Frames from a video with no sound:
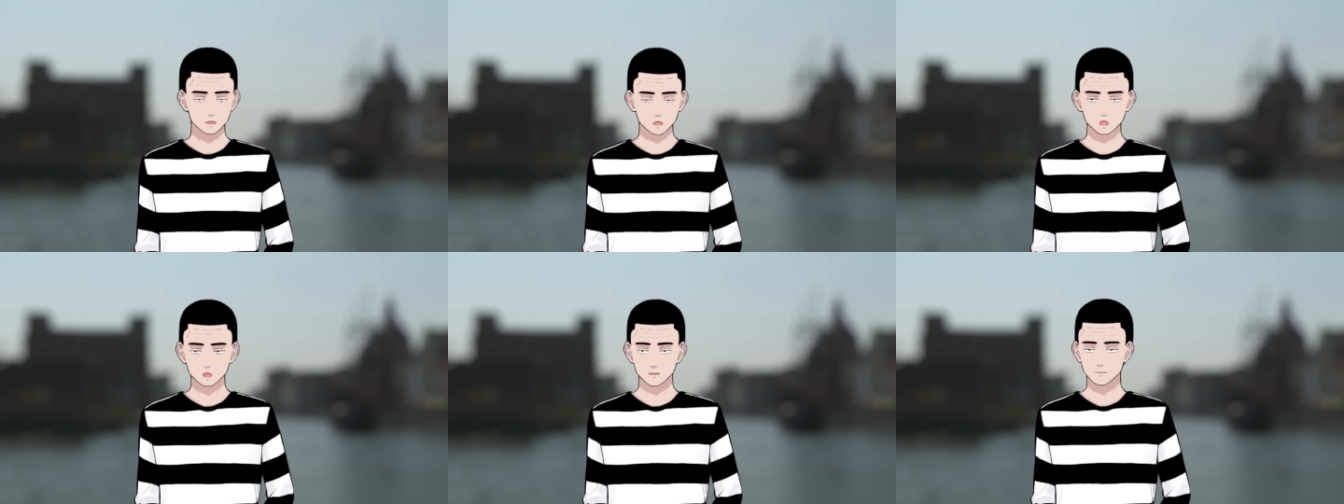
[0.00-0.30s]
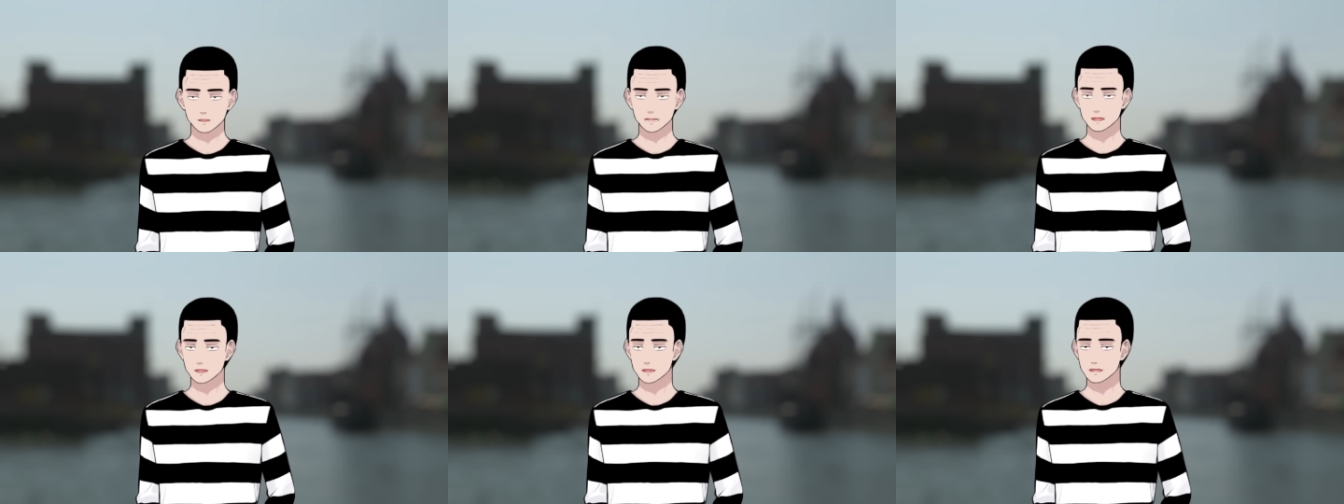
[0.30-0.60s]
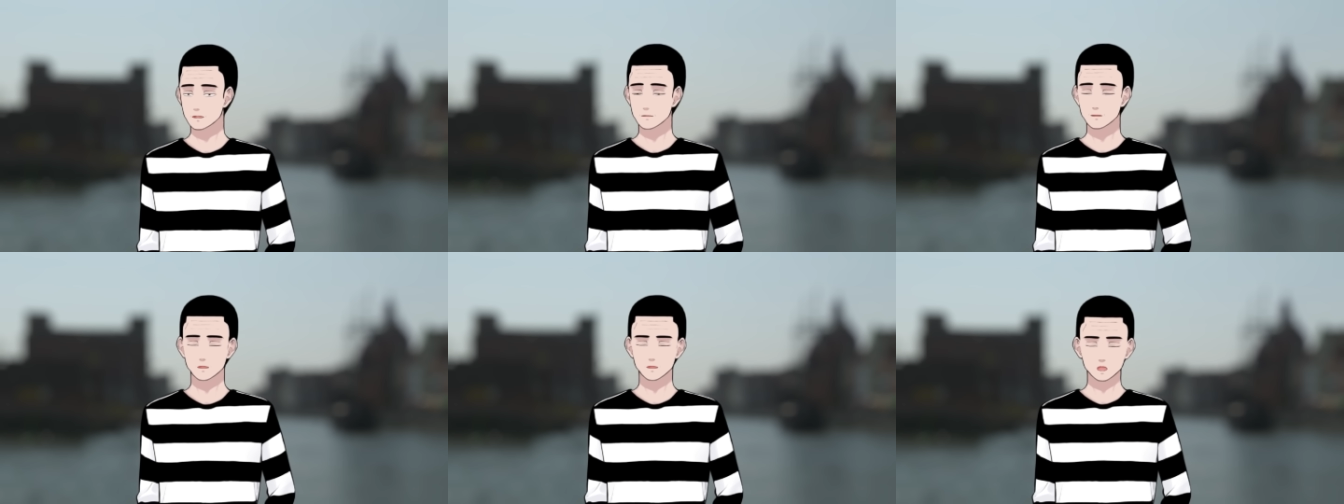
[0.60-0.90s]
で、
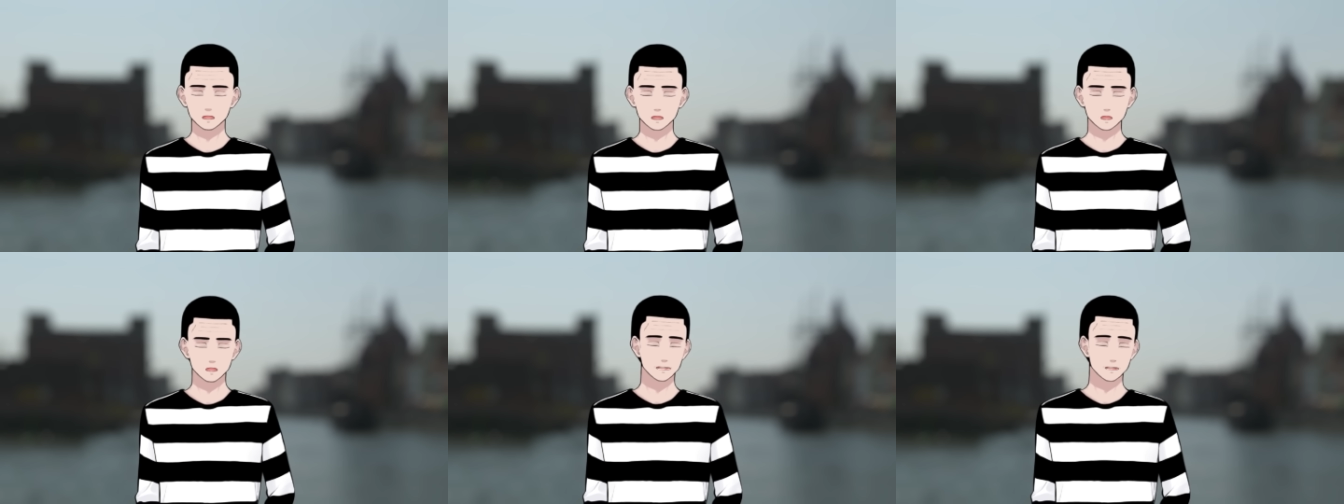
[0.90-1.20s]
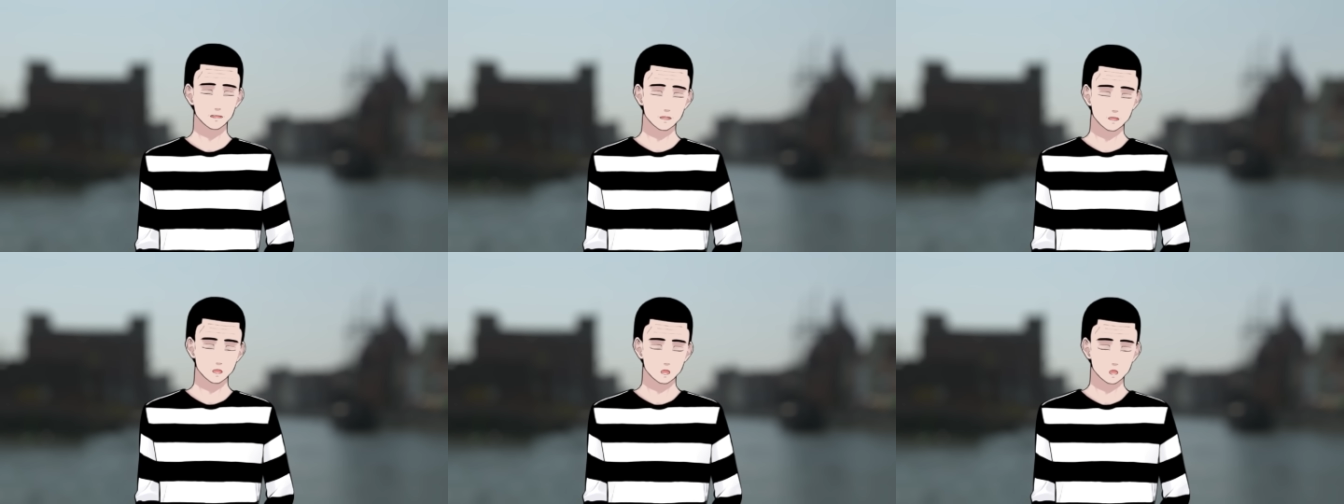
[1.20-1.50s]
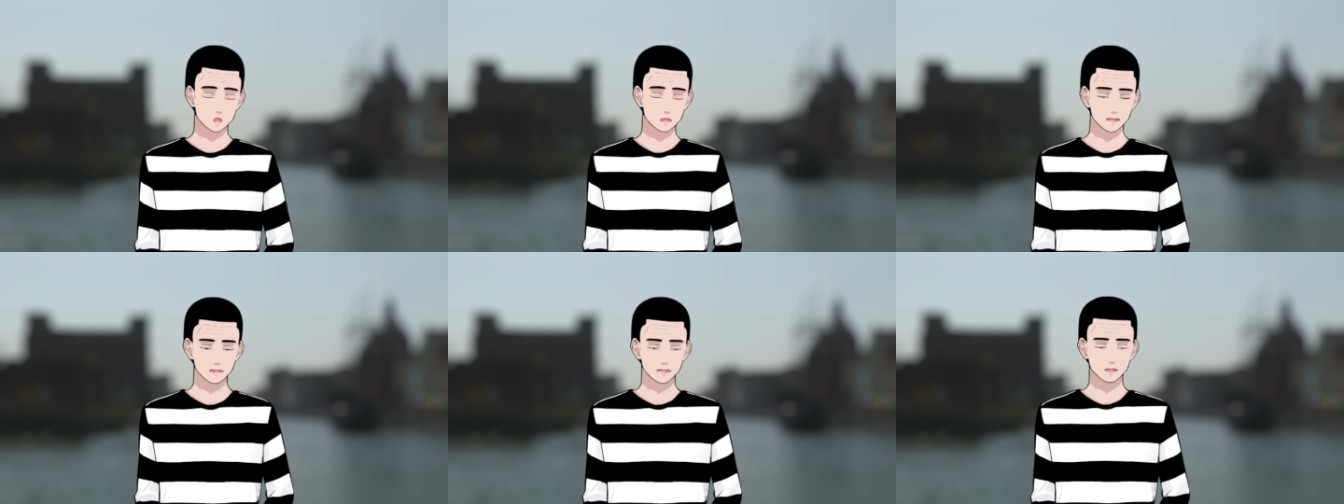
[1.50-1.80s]
ここ、
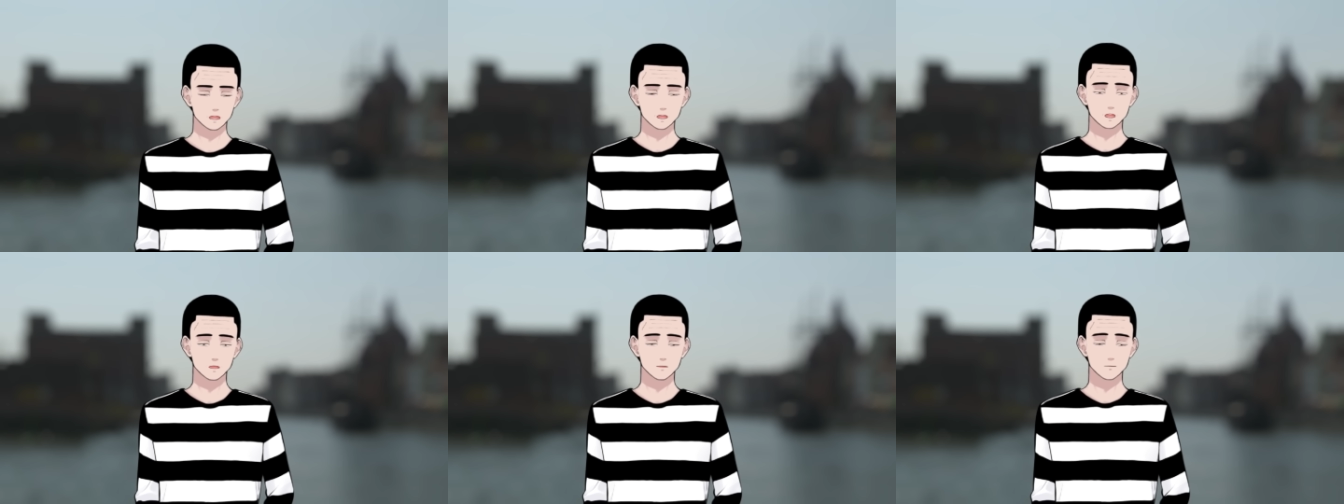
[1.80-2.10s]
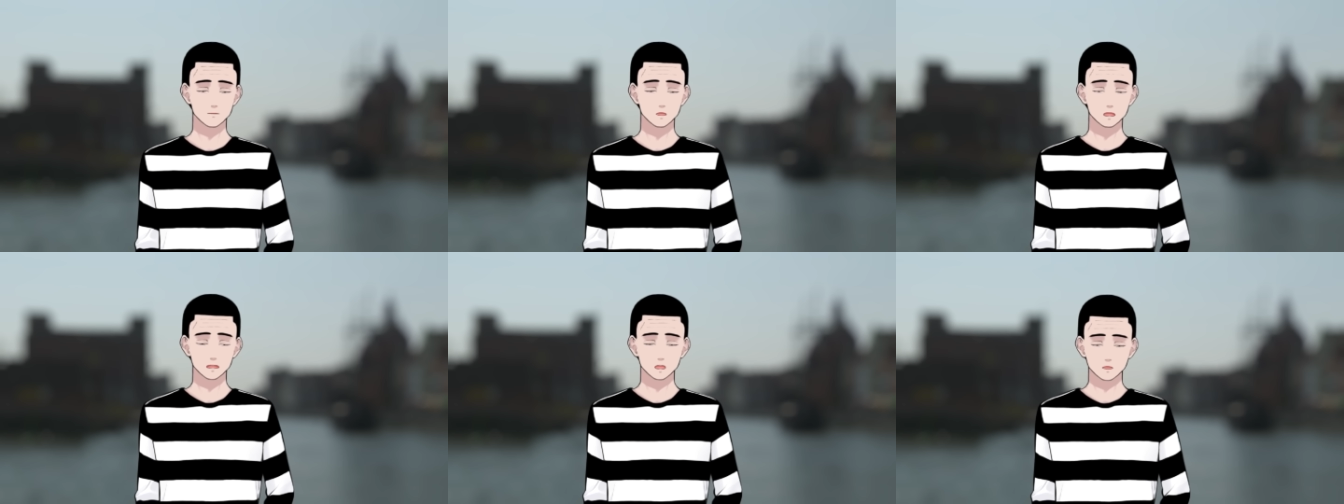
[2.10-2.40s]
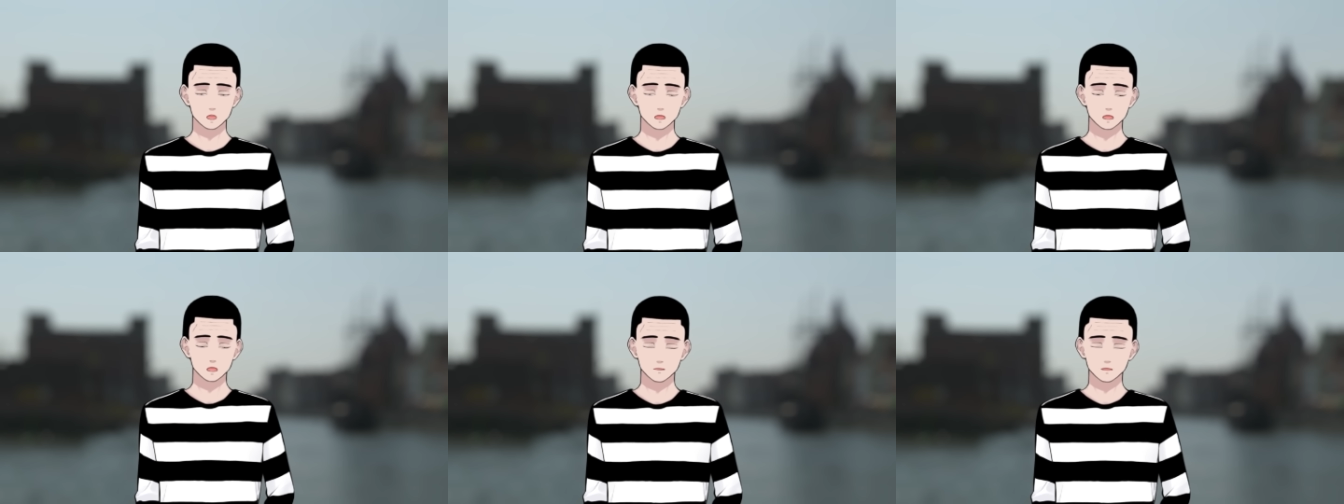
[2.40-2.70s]
ね、下
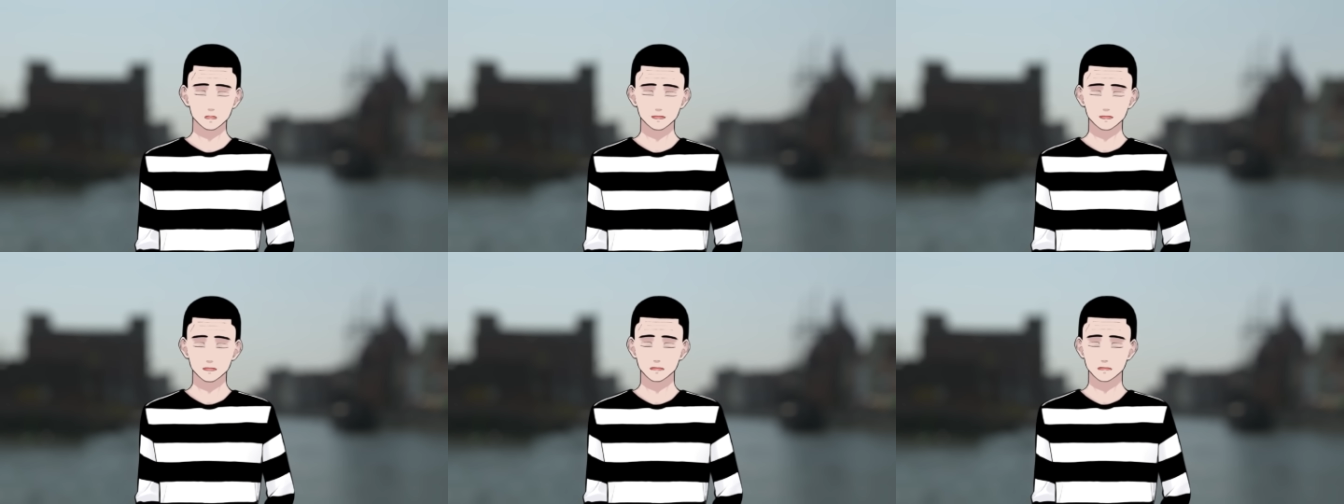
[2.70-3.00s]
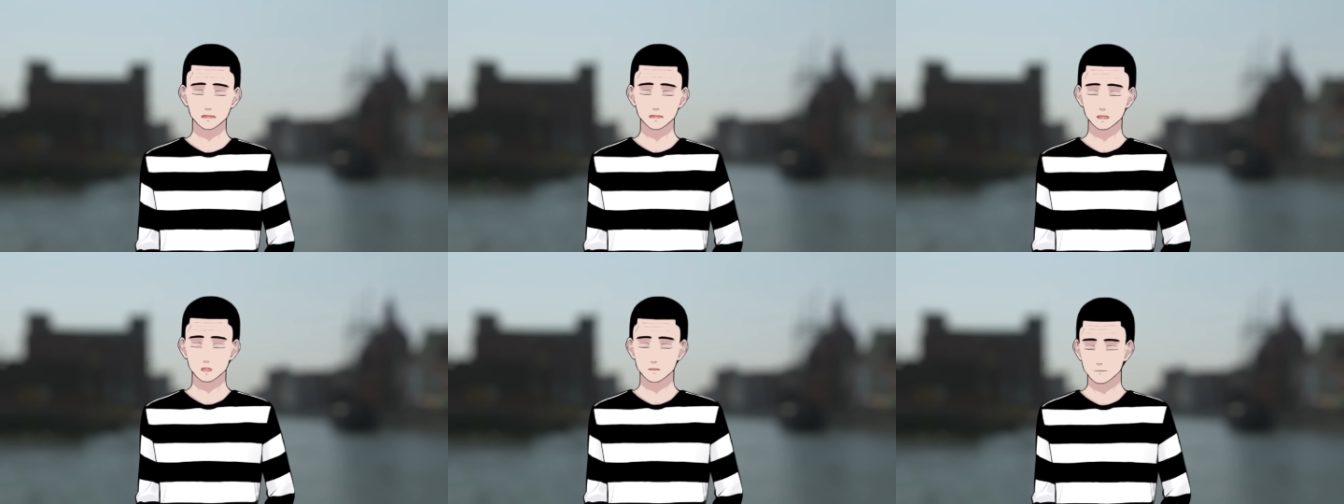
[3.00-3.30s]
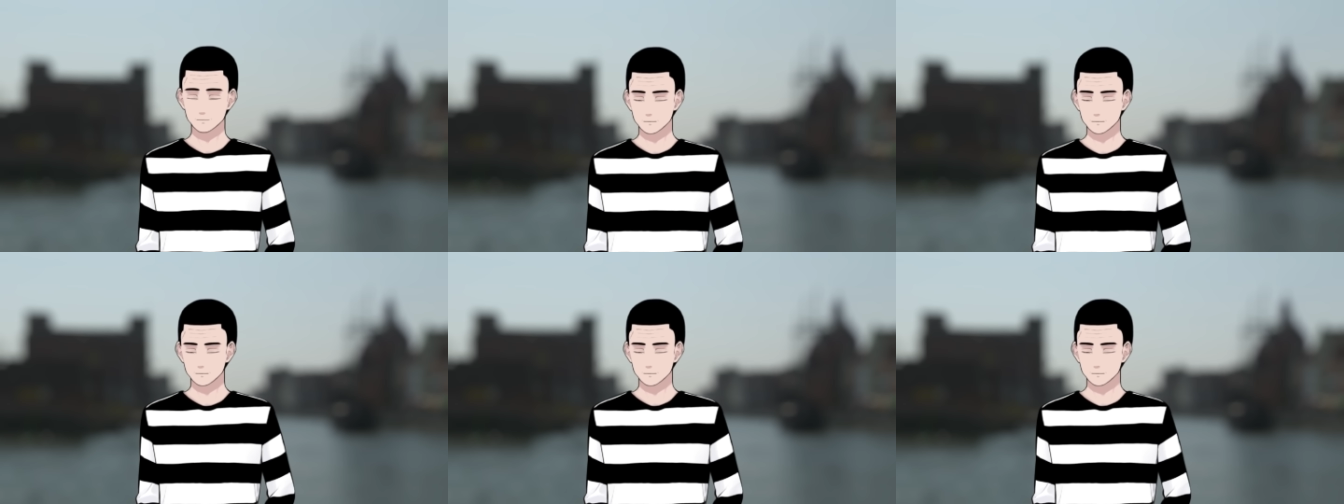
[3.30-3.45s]
半身、